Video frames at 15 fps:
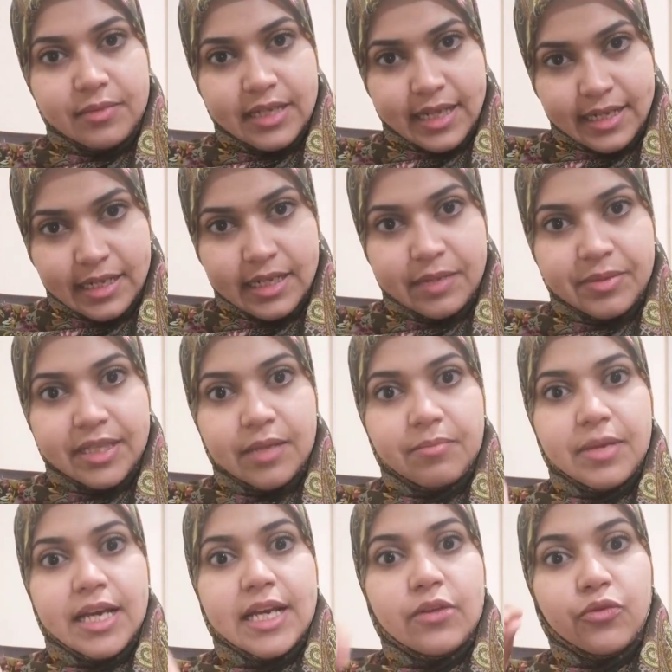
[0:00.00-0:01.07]
يعني اللي
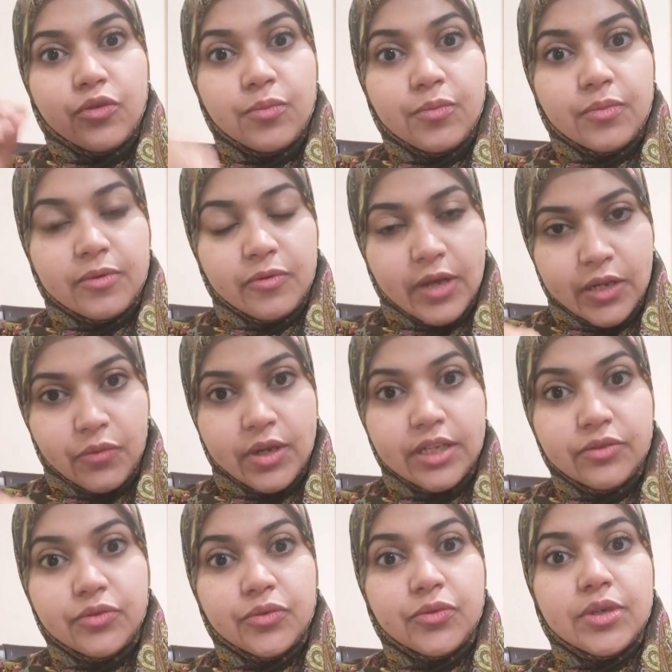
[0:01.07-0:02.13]
بتلبيها له ام يعني
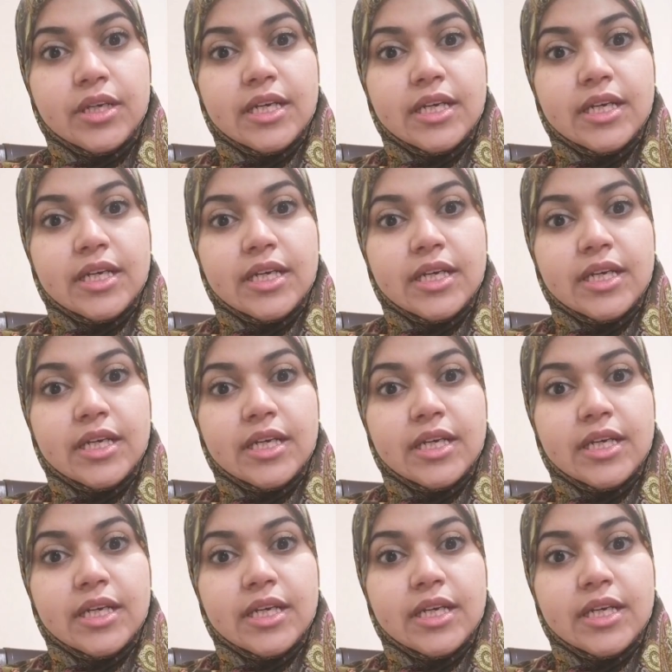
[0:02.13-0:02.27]
والدته